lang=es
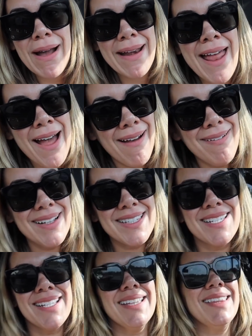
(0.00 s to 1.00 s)
ganaba,
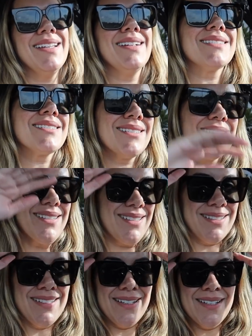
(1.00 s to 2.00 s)
chiquitas.
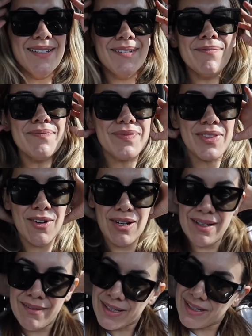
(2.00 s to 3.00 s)
No,
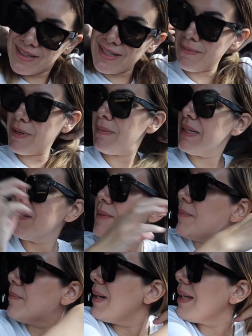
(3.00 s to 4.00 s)
la verdad, ser mamá es
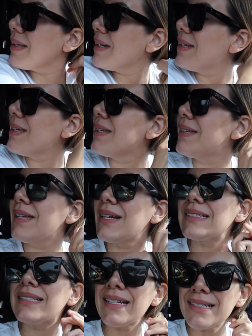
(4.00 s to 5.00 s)
bien padre y,
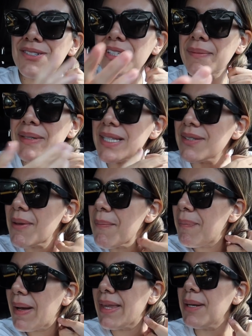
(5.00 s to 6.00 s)
hacer esto también es bien
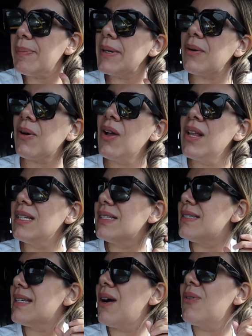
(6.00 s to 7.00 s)
padre, pero
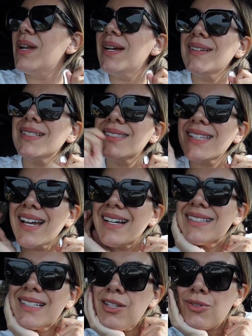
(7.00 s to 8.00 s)
ya una vez que
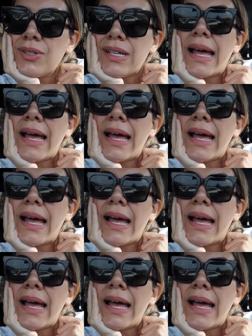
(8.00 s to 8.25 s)
haces,